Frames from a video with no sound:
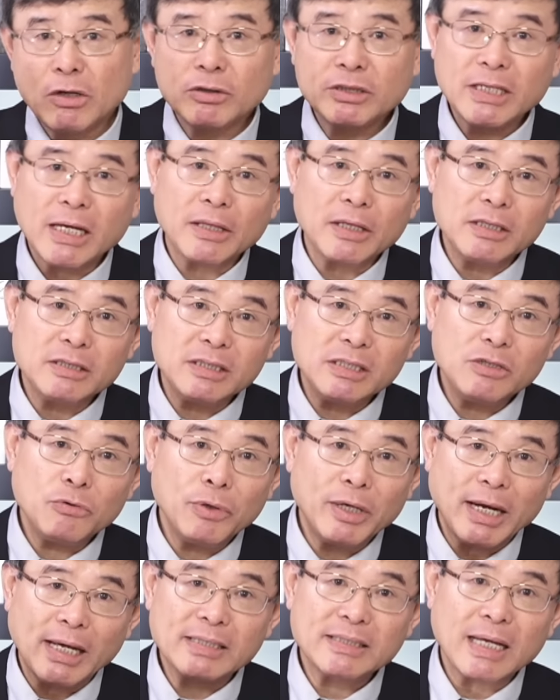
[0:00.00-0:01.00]
用这样的机
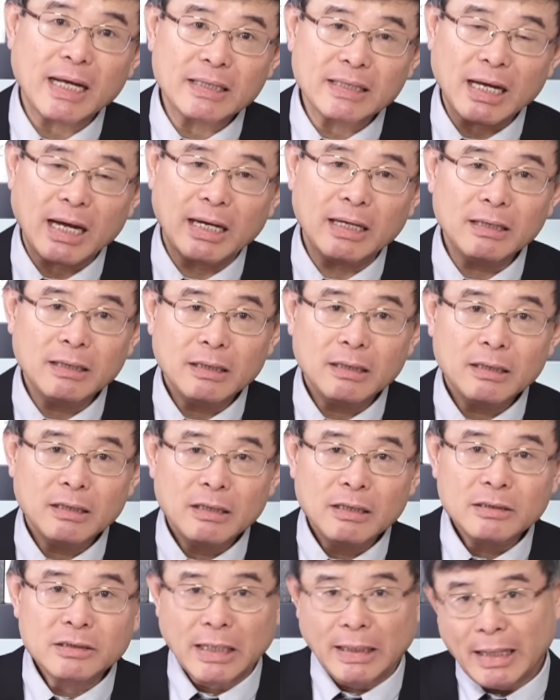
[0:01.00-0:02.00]
会来上台，
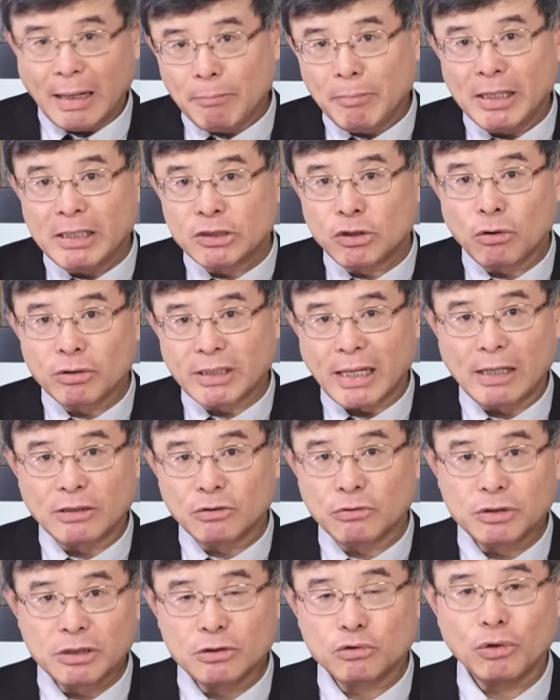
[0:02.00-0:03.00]
显然民众党
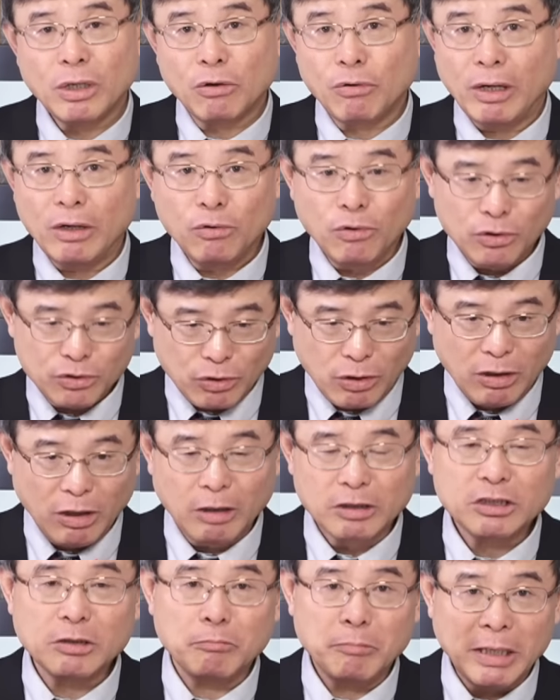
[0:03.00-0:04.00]
就是罪魁祸首
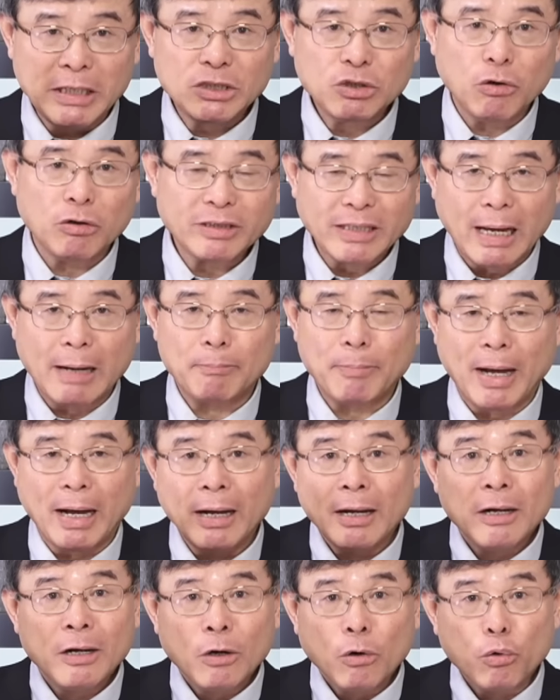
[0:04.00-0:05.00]
哈，是民众党
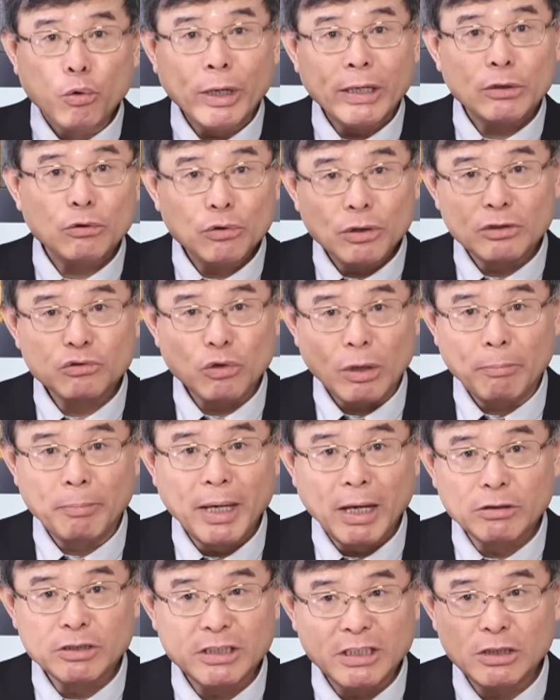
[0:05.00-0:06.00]
把灰绿的选
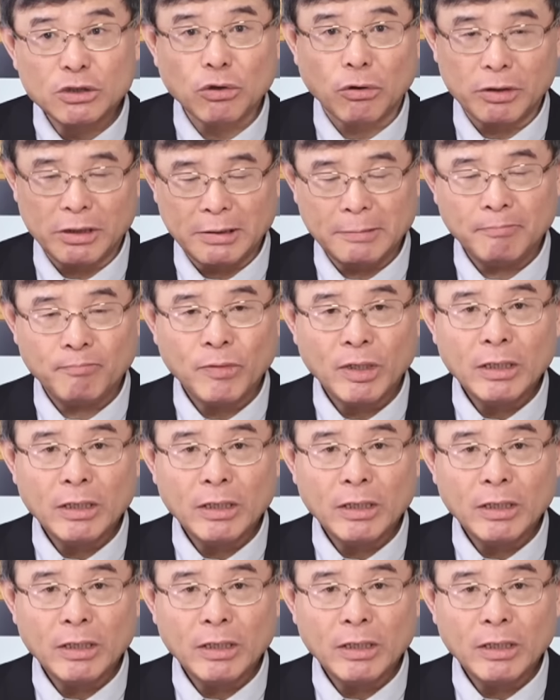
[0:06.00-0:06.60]
票吸走了，